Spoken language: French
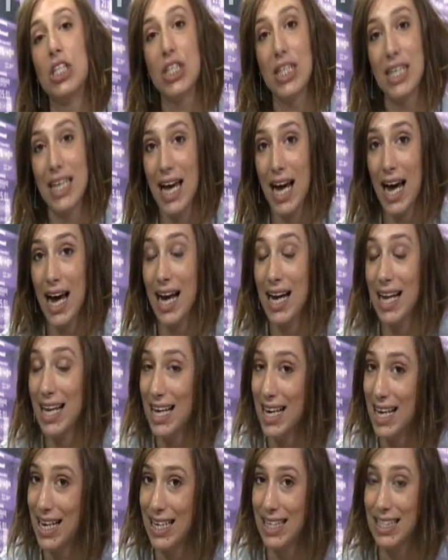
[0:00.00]
General
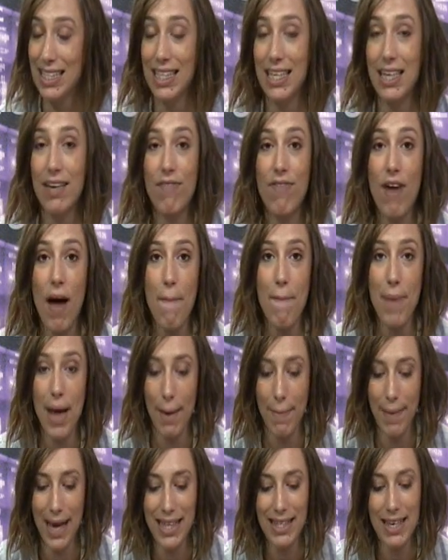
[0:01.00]
Electric va
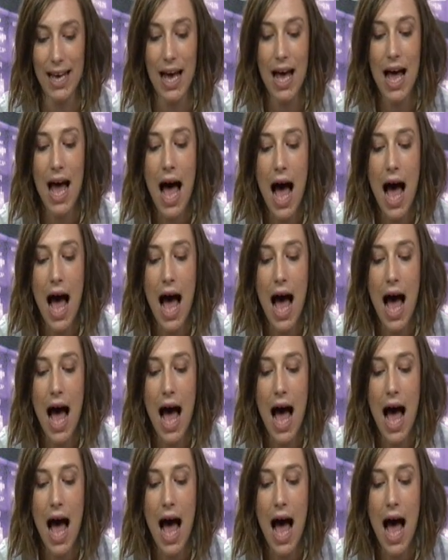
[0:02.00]
permettre